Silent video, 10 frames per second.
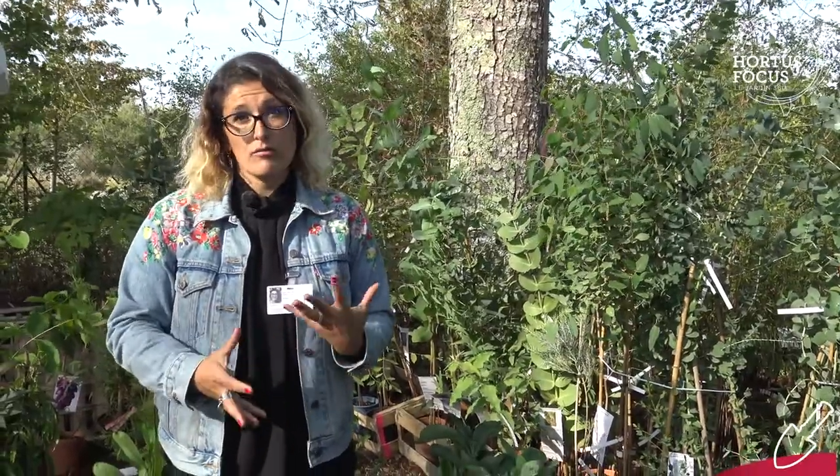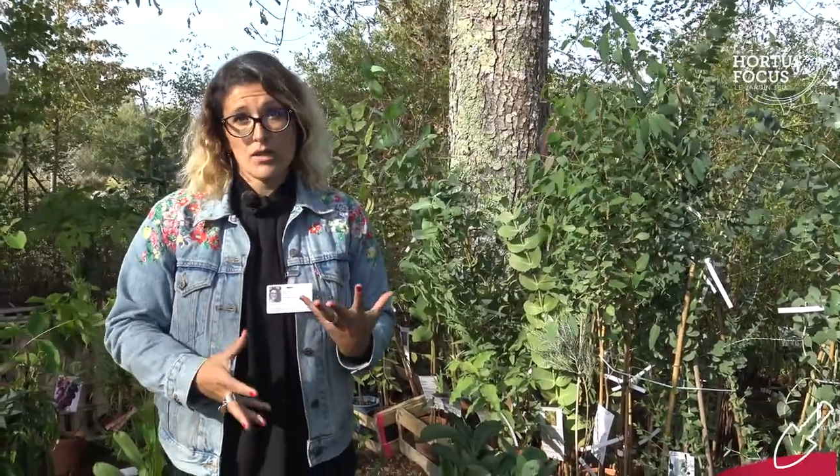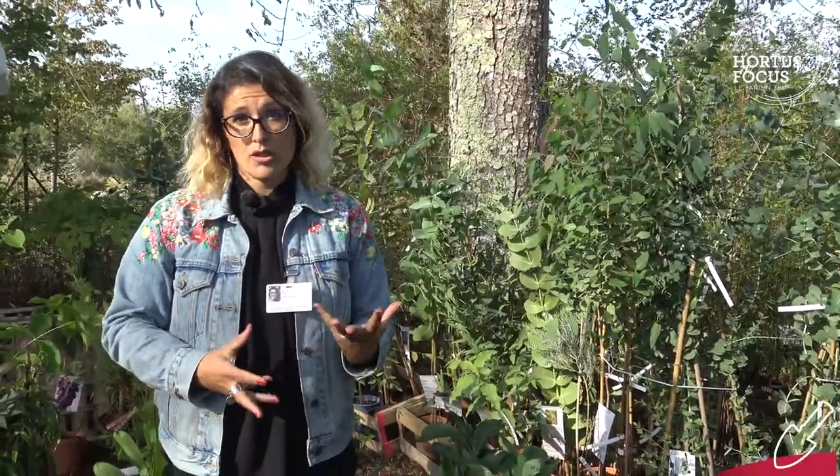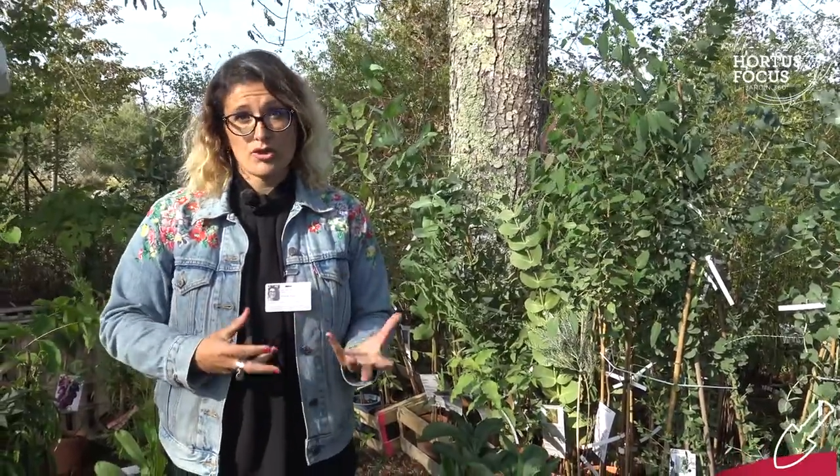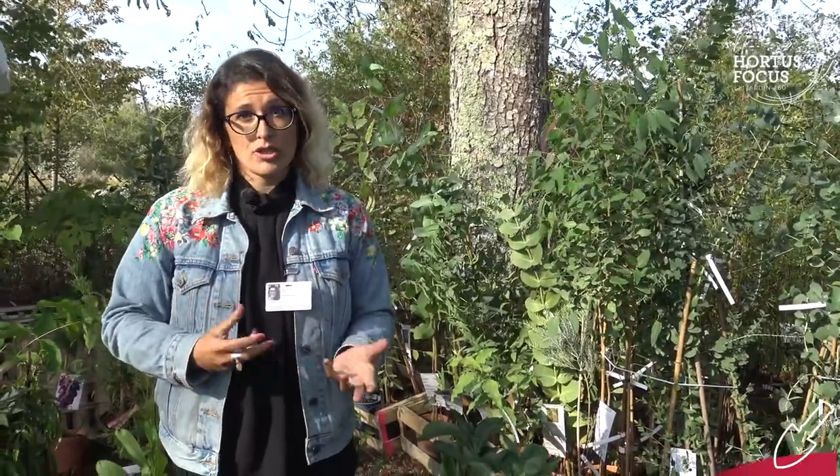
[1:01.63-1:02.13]

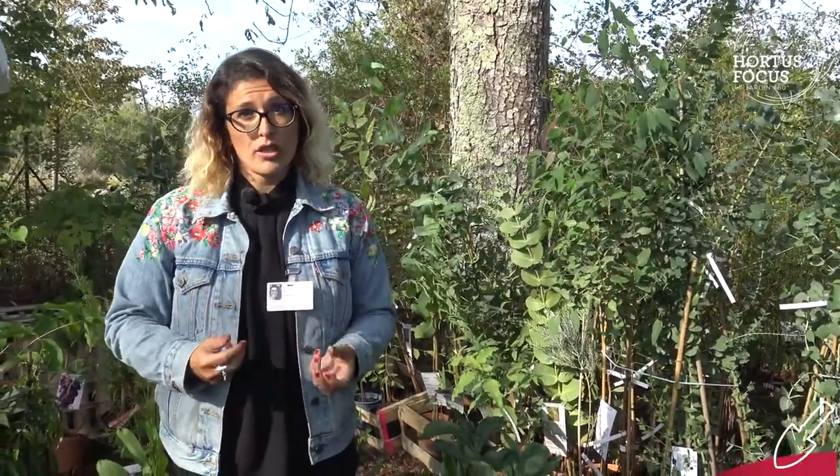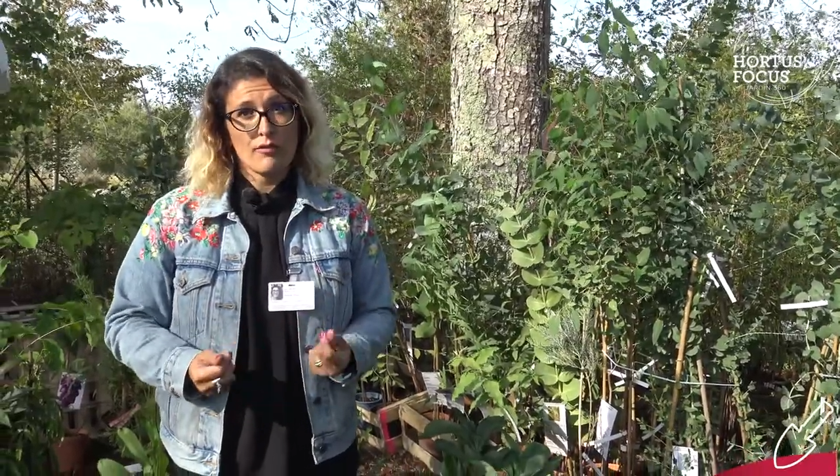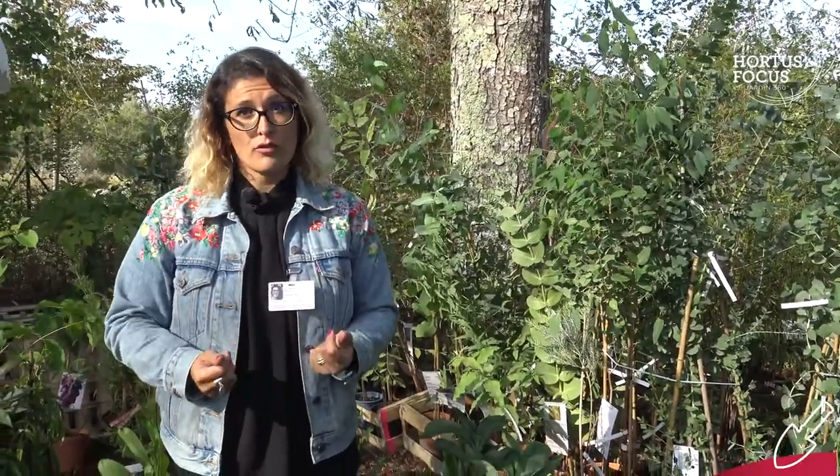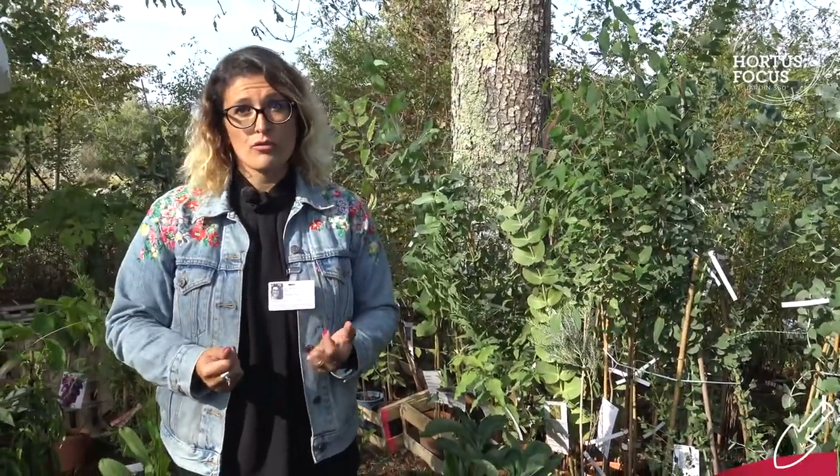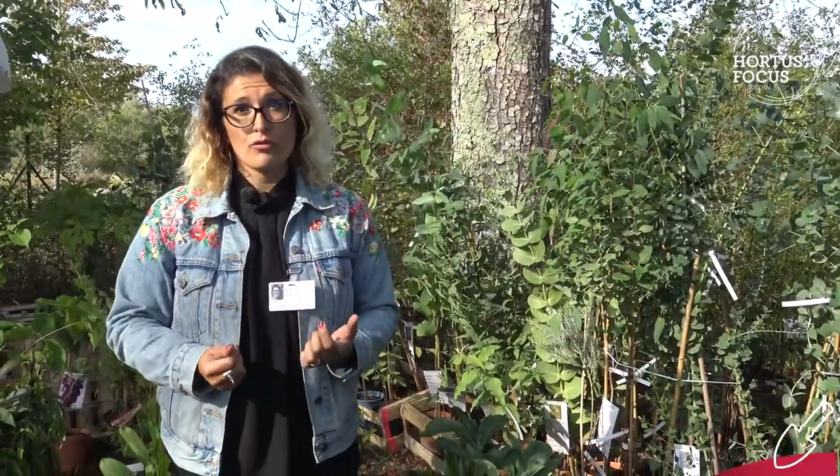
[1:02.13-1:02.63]
mélangez à
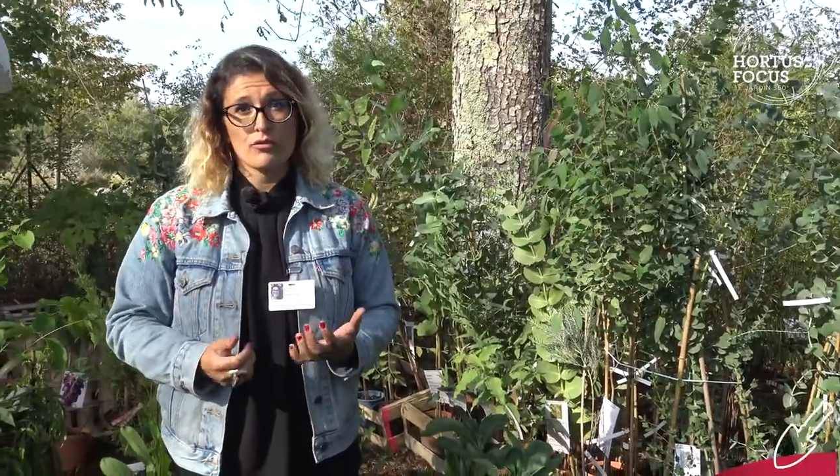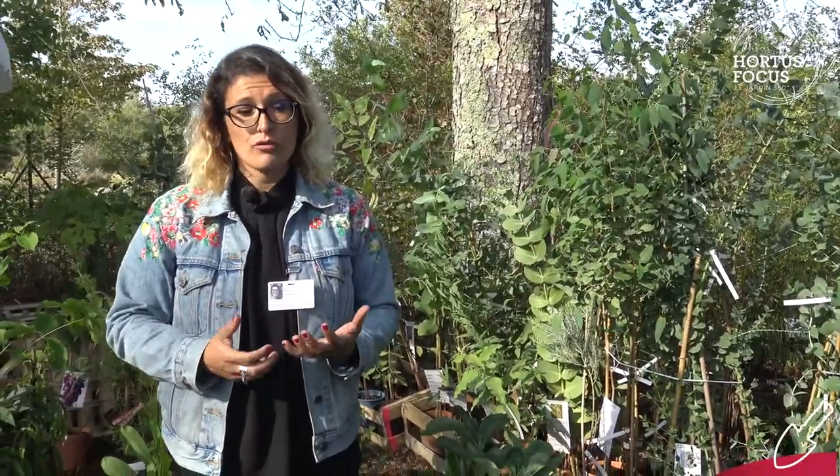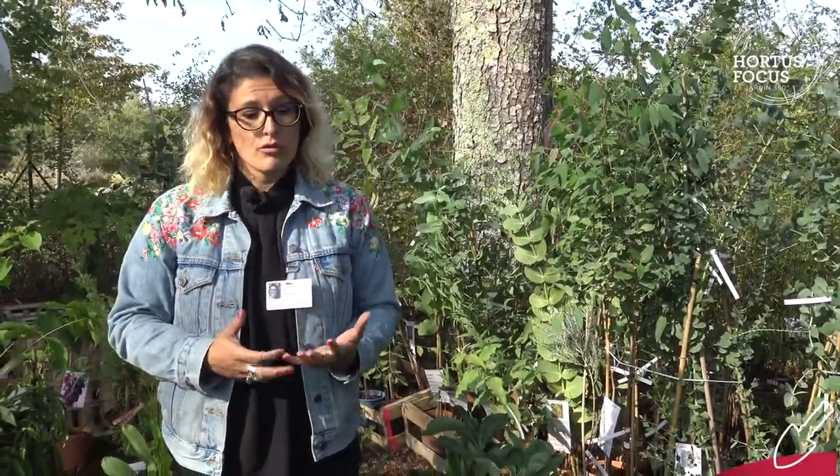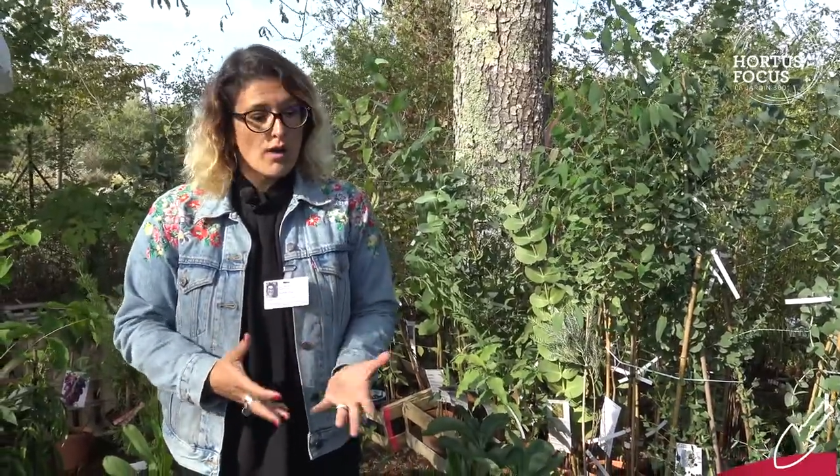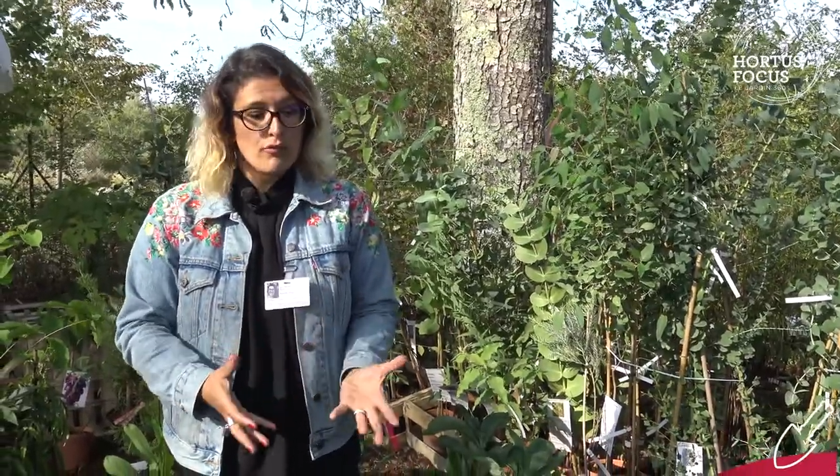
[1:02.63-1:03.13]
votre,
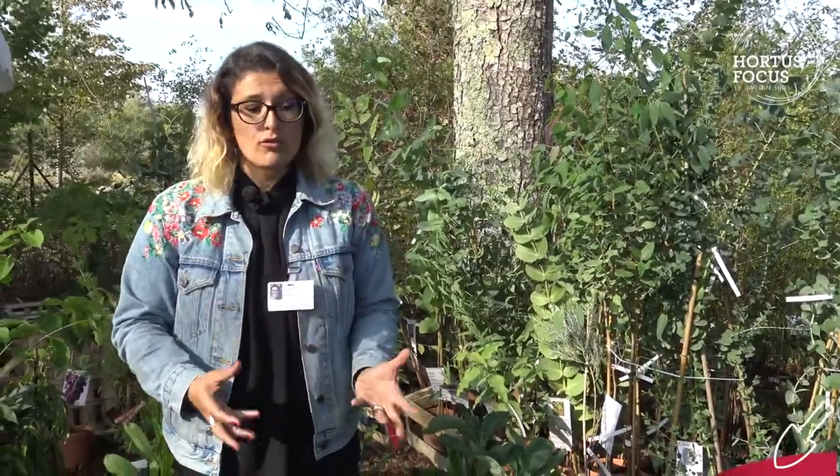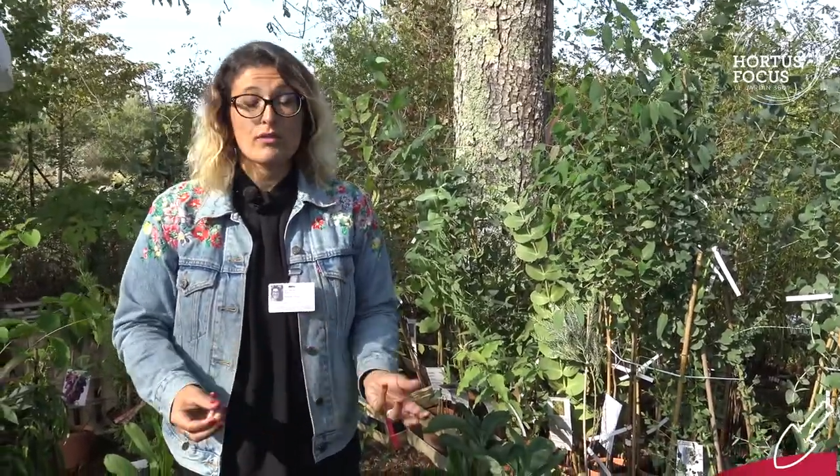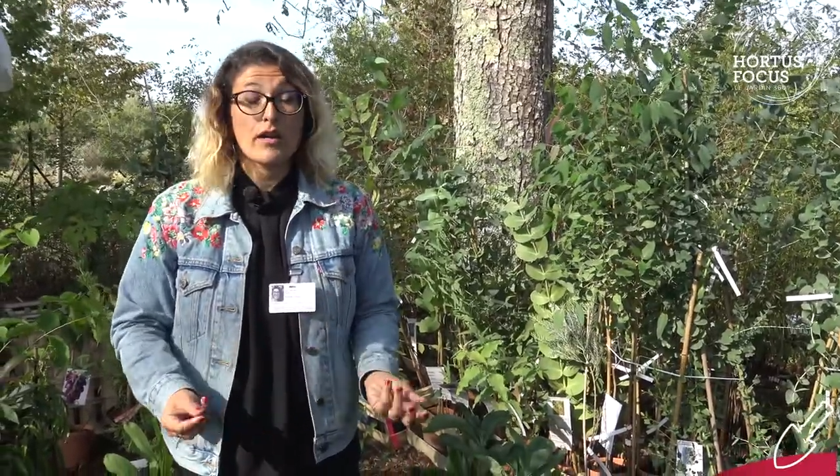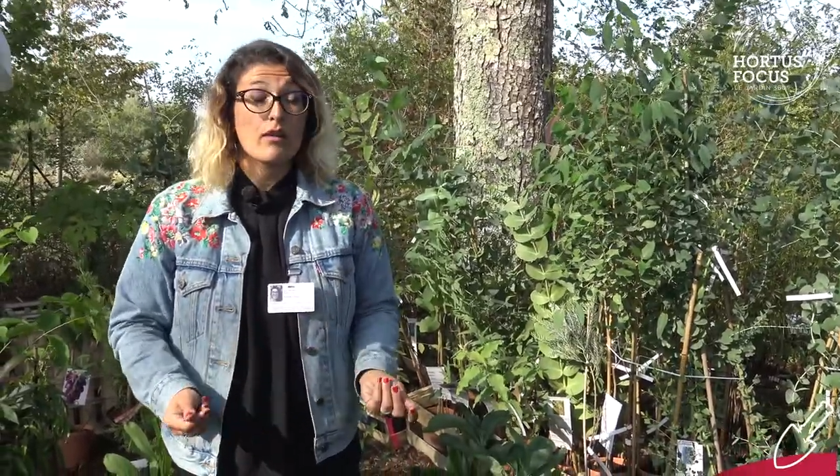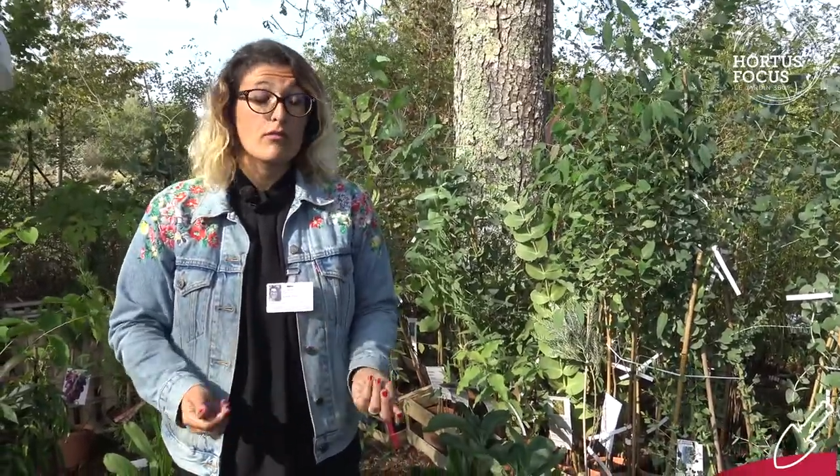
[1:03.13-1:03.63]
à votre
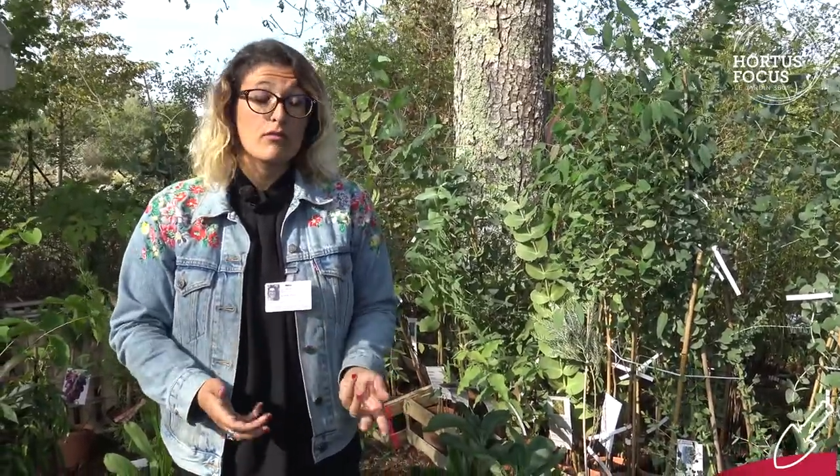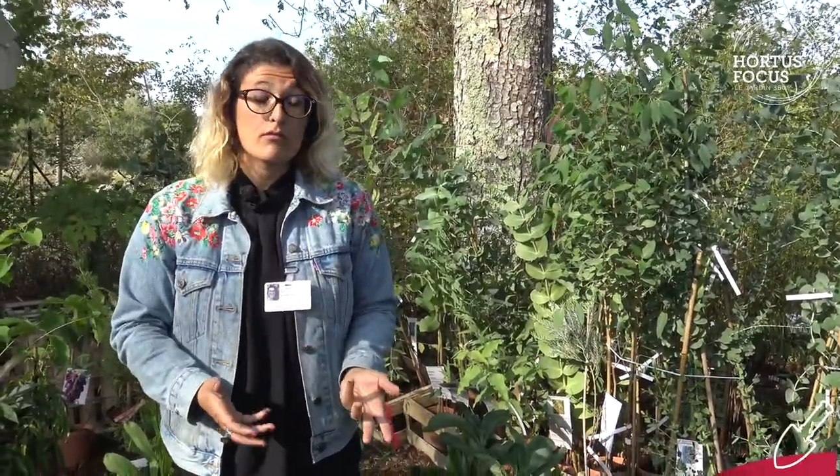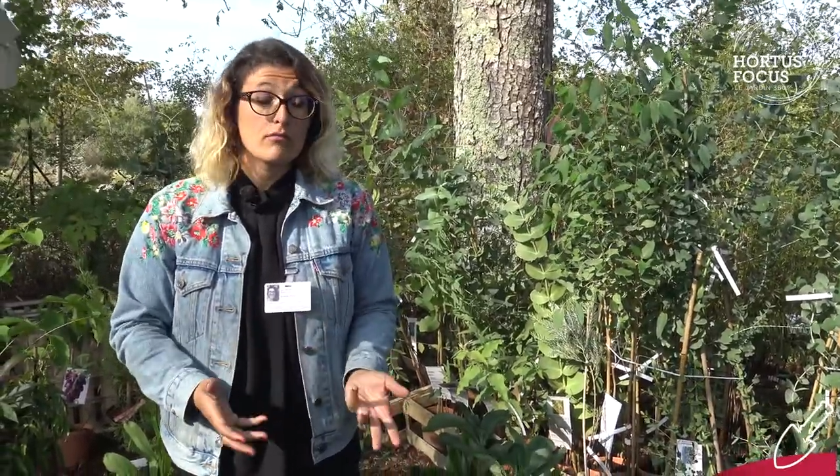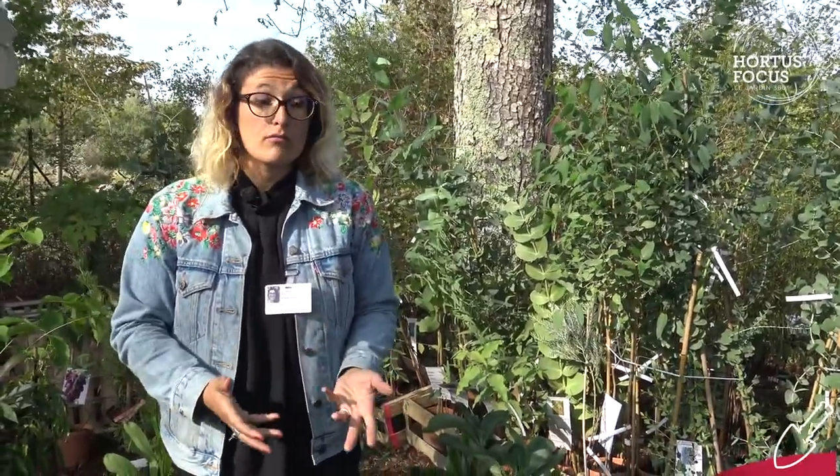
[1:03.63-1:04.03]
terre euh,